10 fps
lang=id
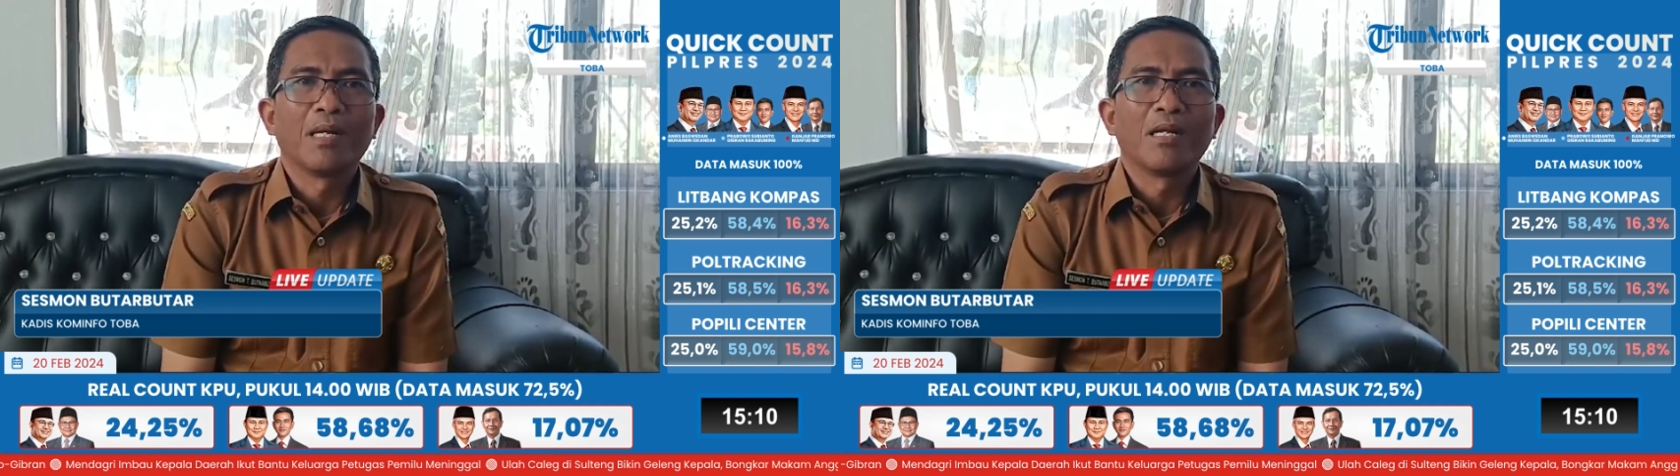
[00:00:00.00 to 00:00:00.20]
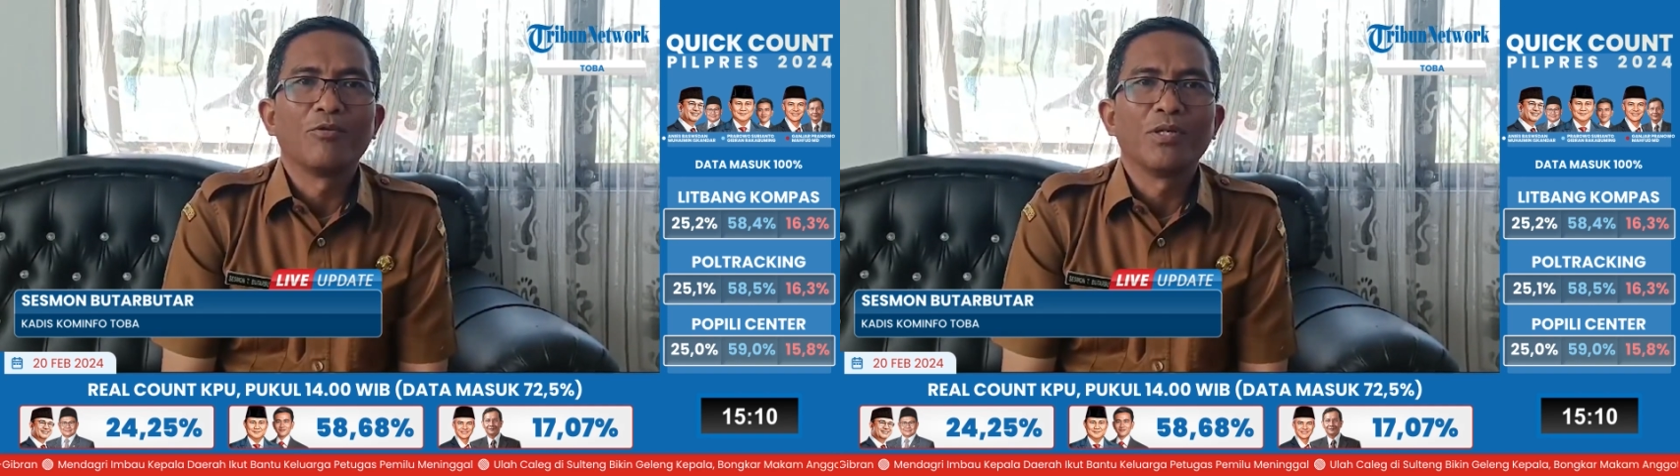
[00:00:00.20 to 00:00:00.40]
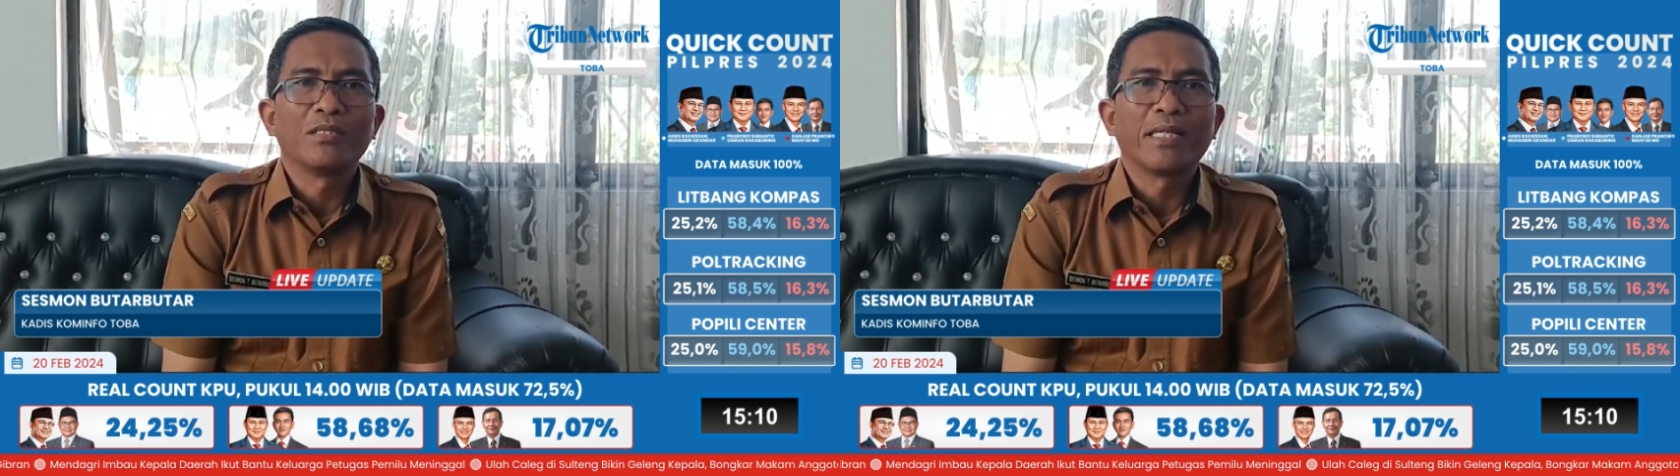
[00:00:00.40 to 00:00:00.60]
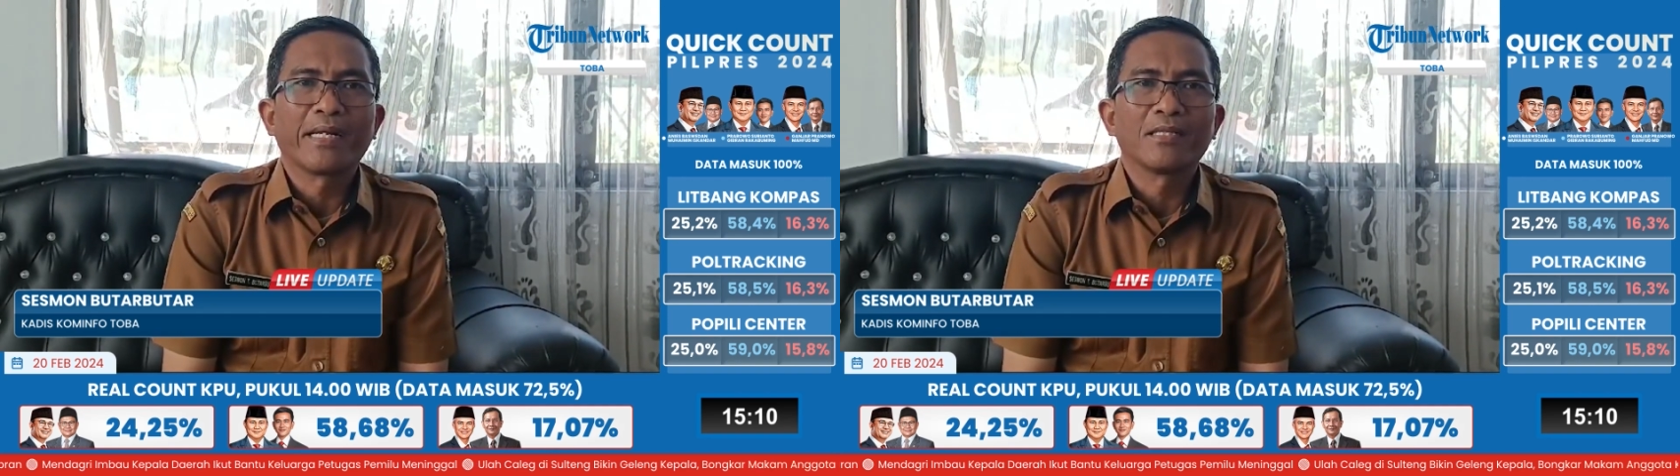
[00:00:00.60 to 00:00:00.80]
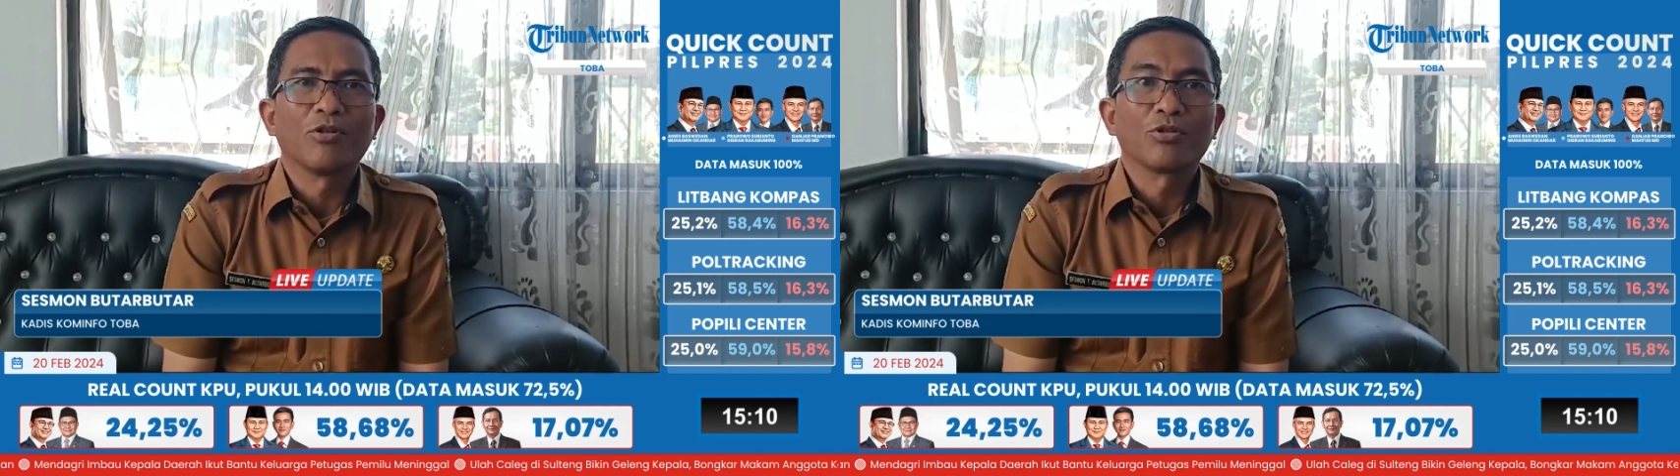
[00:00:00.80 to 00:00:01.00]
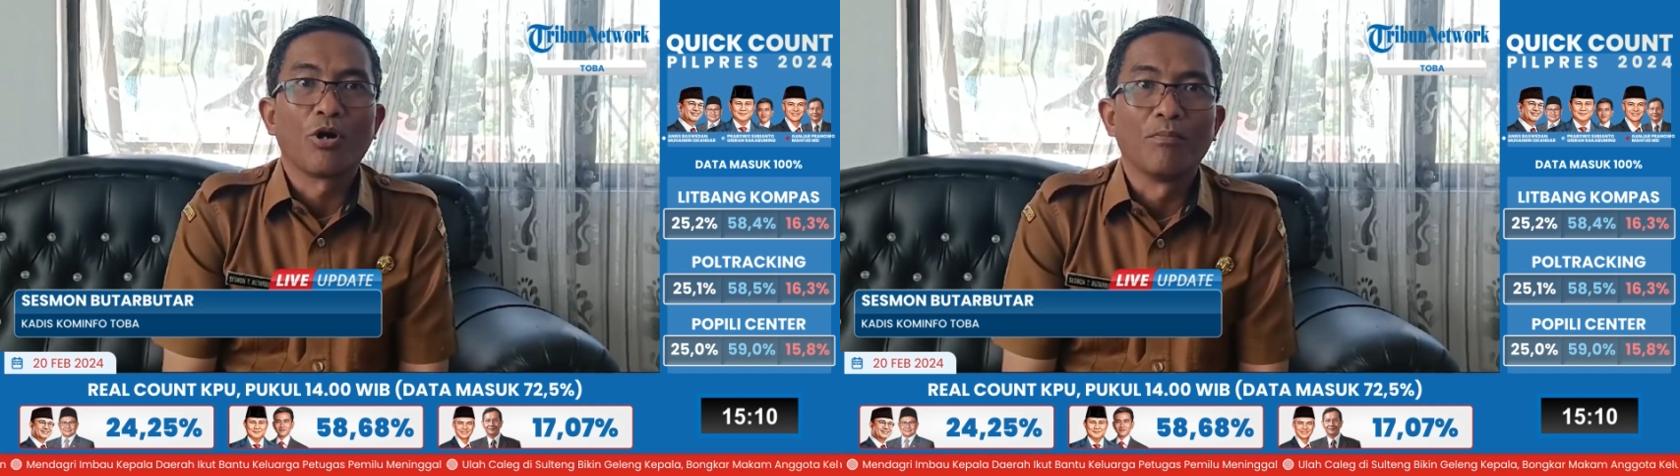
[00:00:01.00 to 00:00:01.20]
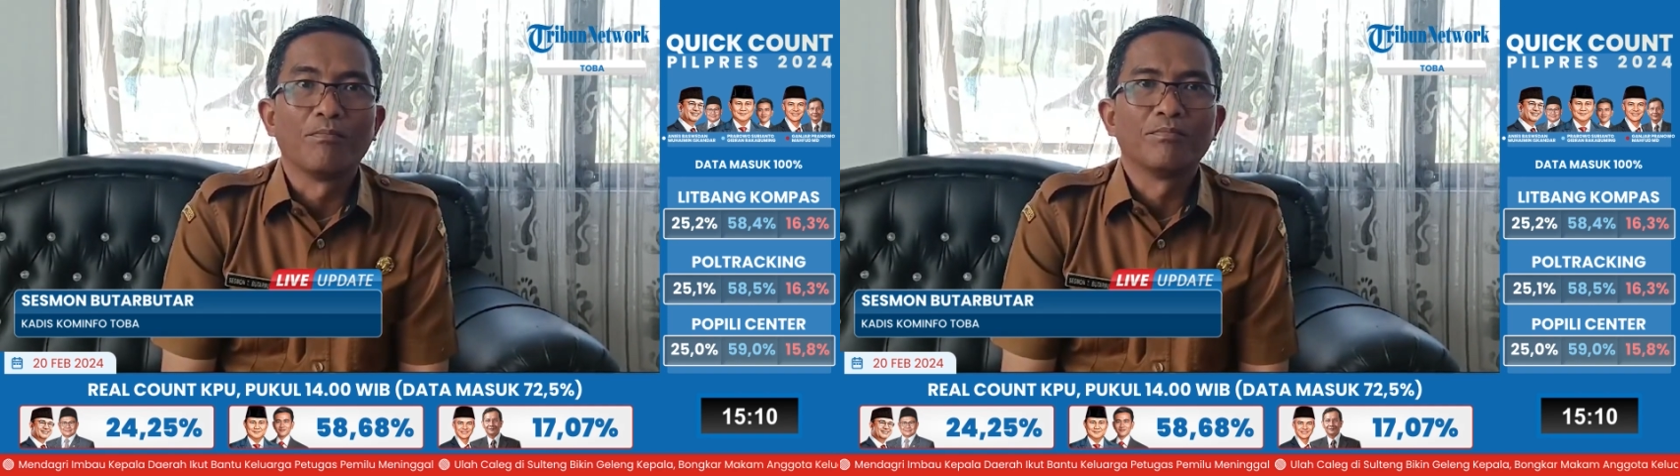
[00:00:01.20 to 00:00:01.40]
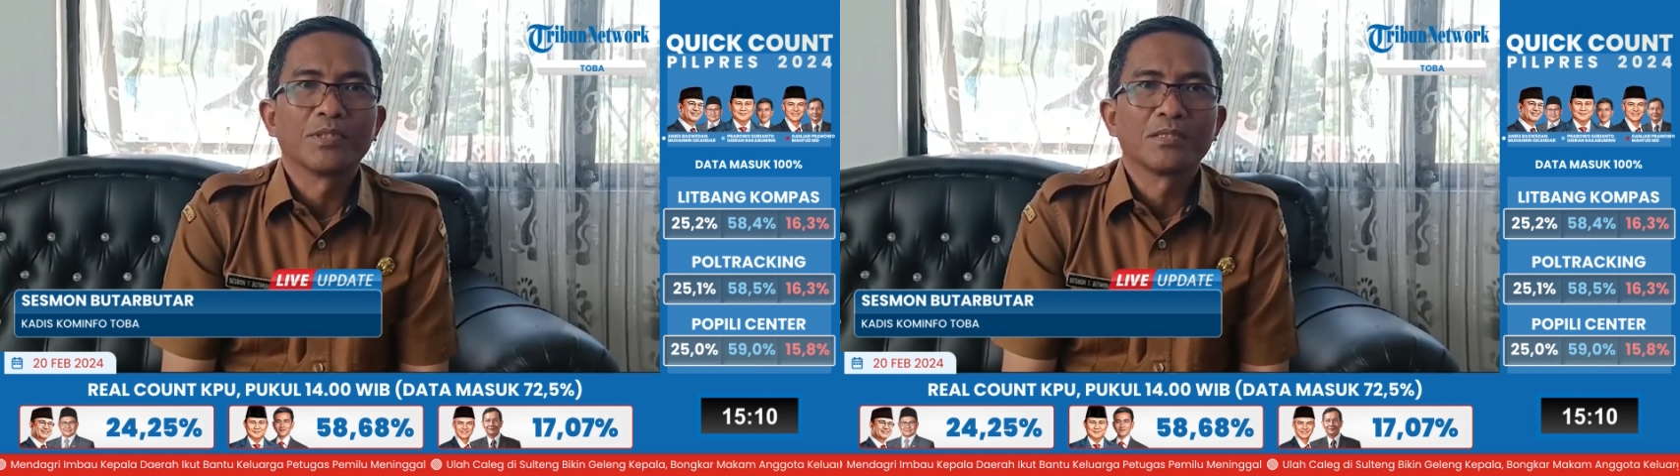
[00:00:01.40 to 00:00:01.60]
melalui
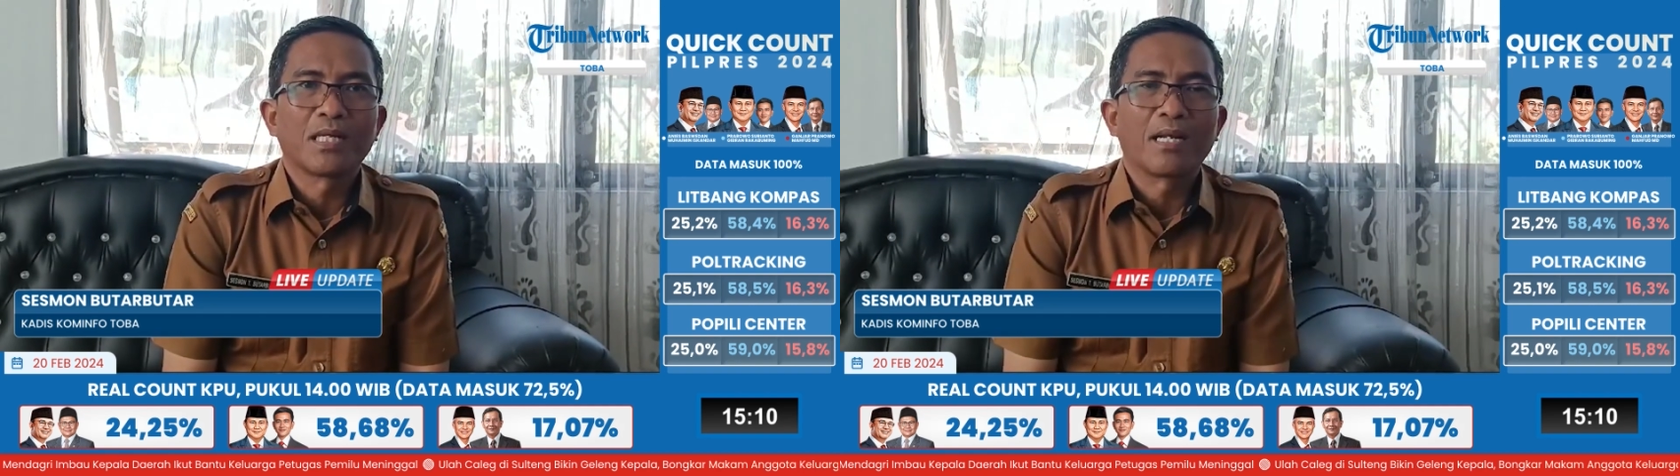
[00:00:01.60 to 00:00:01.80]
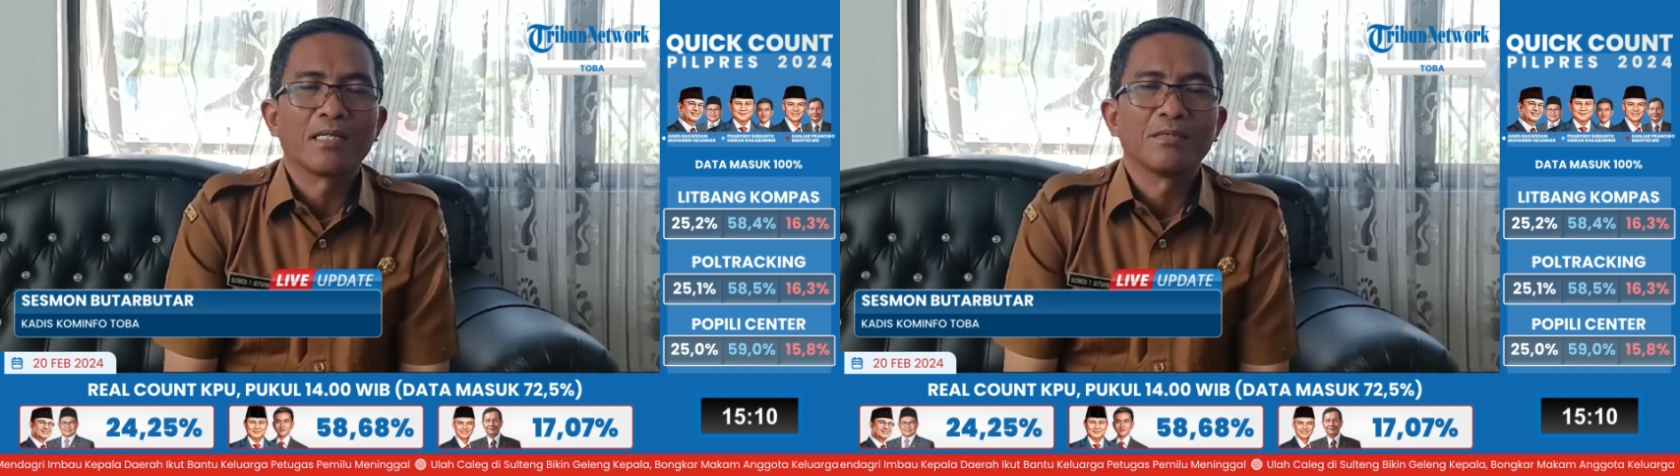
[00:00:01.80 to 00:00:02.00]
tiket.com secara hmm.